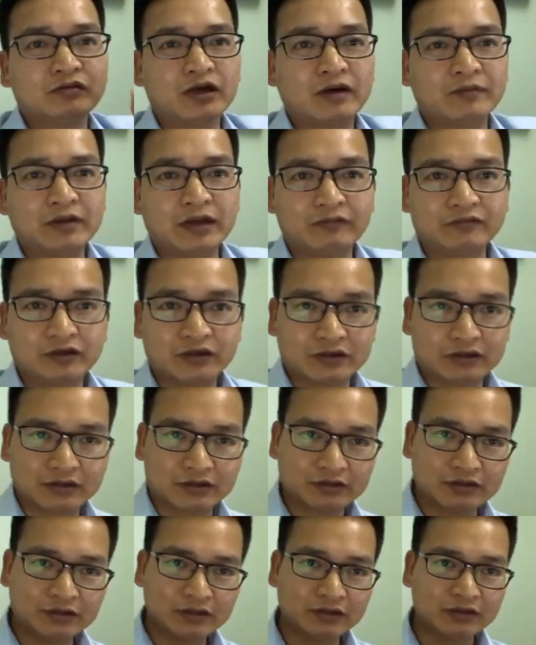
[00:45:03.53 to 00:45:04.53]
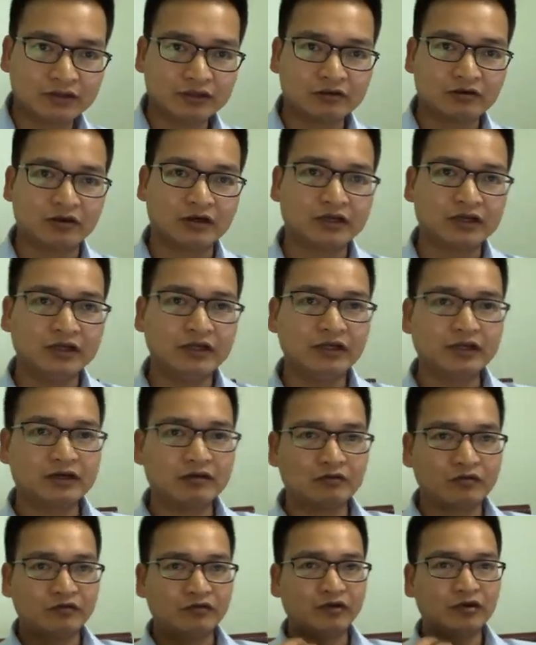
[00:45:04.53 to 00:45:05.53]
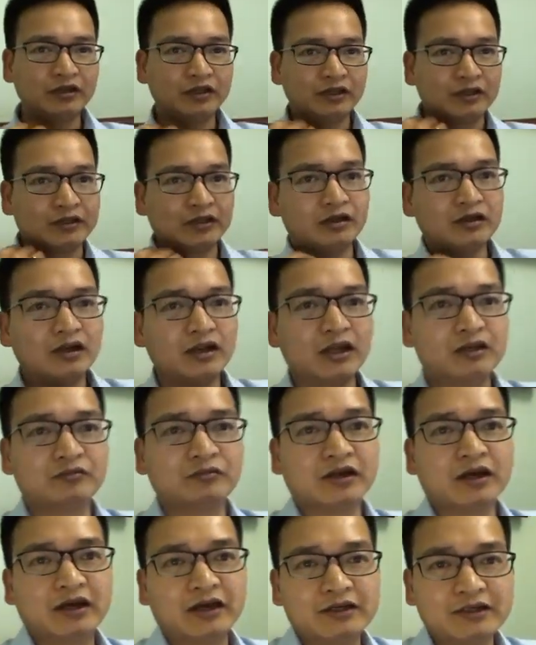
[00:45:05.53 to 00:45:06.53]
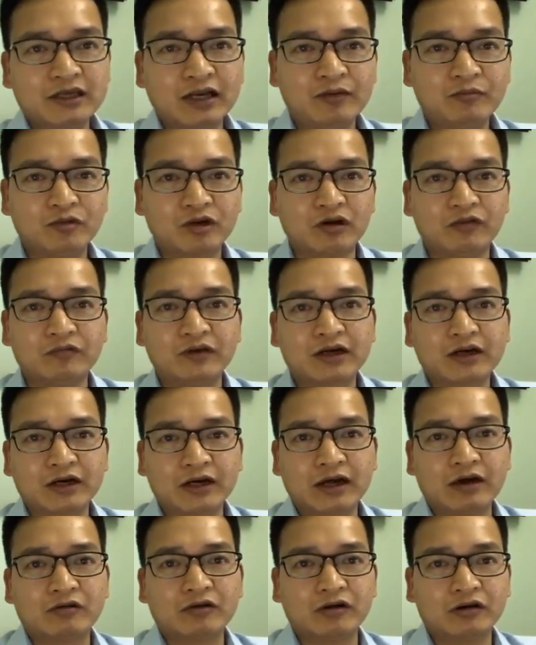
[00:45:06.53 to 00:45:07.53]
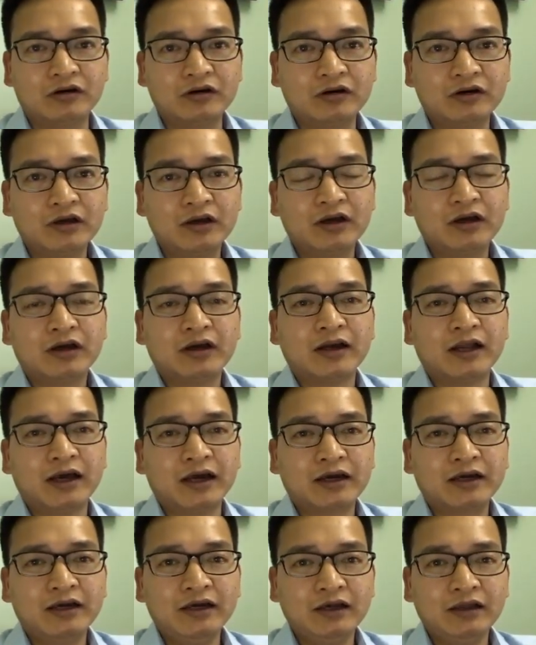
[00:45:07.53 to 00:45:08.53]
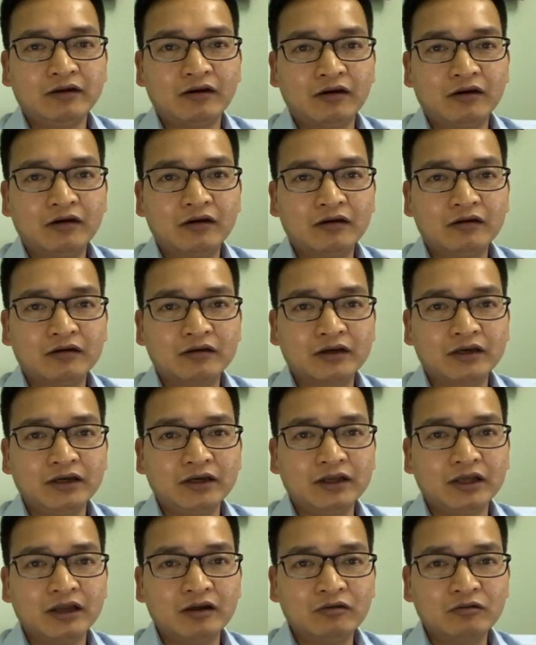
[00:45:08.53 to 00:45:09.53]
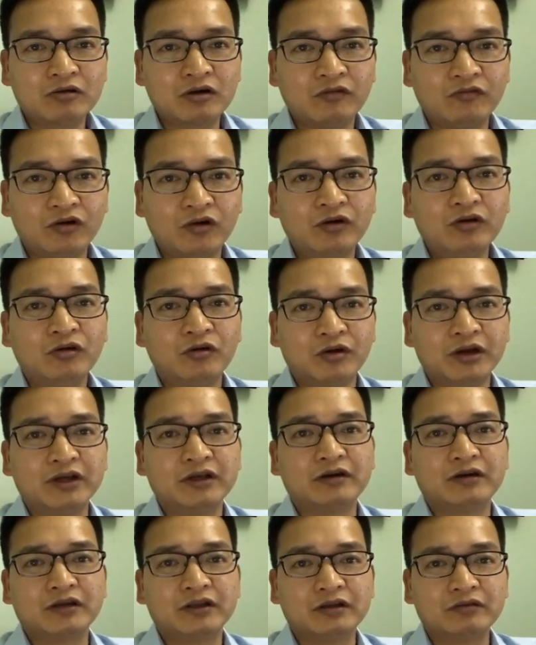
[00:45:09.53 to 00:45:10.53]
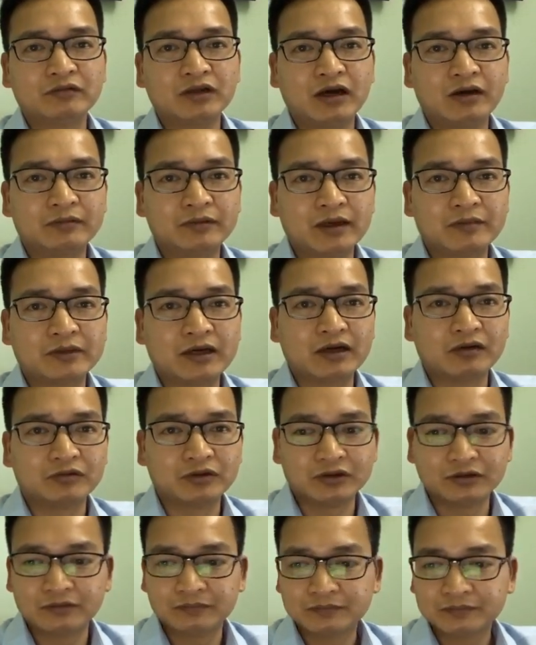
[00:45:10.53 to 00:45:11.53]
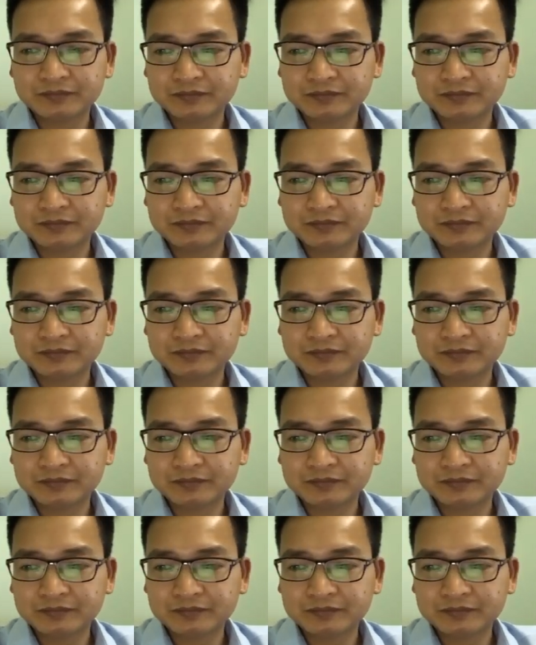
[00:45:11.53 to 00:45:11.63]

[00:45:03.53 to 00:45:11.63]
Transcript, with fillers: chúng ta mới làm việc được còn khi không có vốn thì tất nhất là chúng ta hãy set up một công việc nào đó để khi đó khi đến lúc có vốn ổn định rồi thì chúng ta tham gia đầu tư